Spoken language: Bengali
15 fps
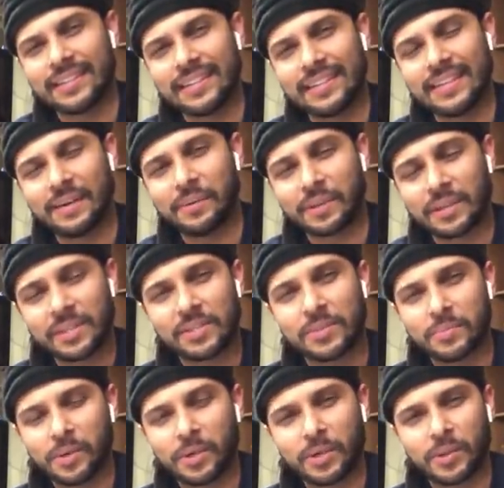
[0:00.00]
And আমার কাছে
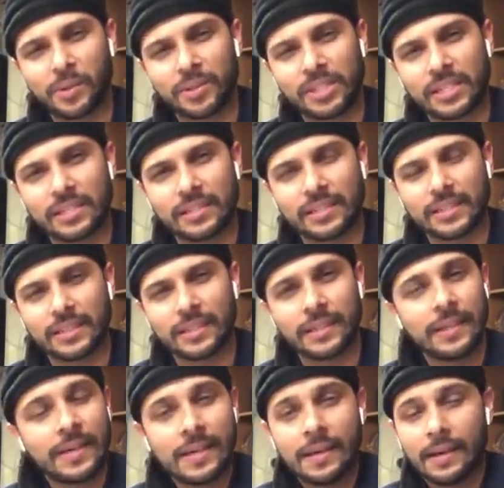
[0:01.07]
মনে হলো যে যে
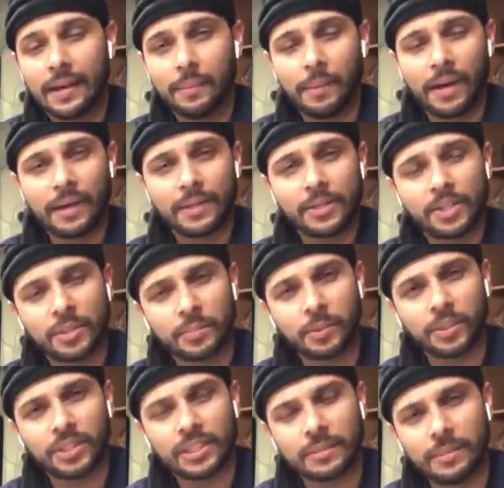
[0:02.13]
বাংলাদেশের
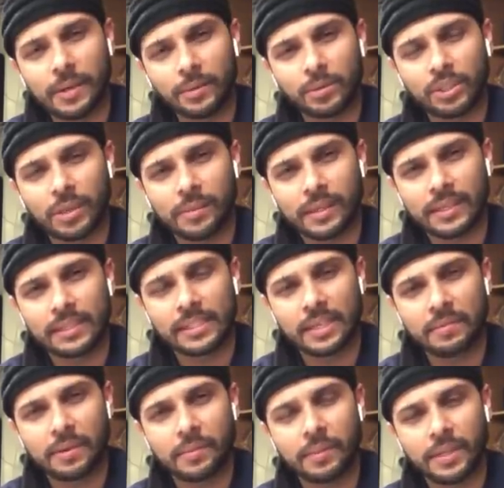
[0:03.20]
প্রতিটা মানুষ আমাকে
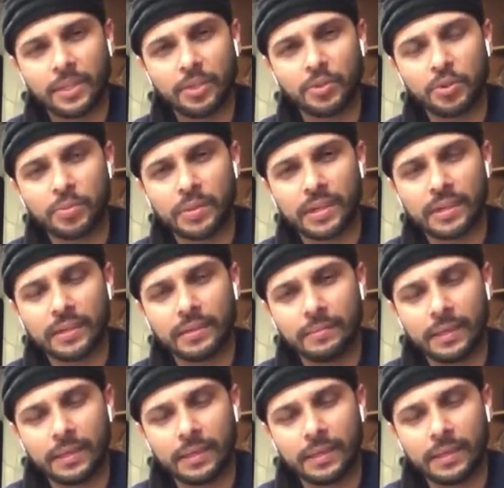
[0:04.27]
যেইভাবে ইউটিউবে